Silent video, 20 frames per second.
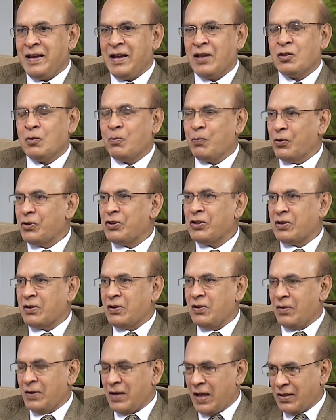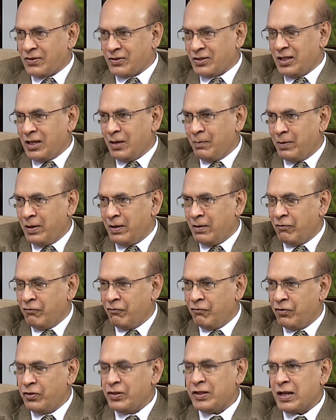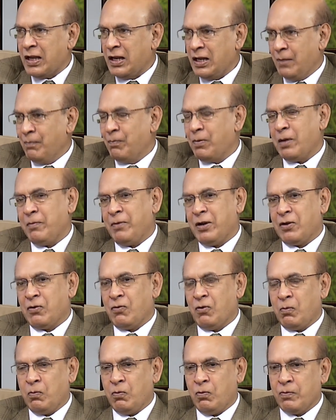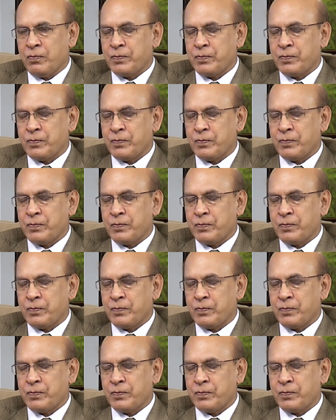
এত প্রশিক্ষণ আজকে আমি ফিজিক্যাল ইমপ্লিমেন্ট করব।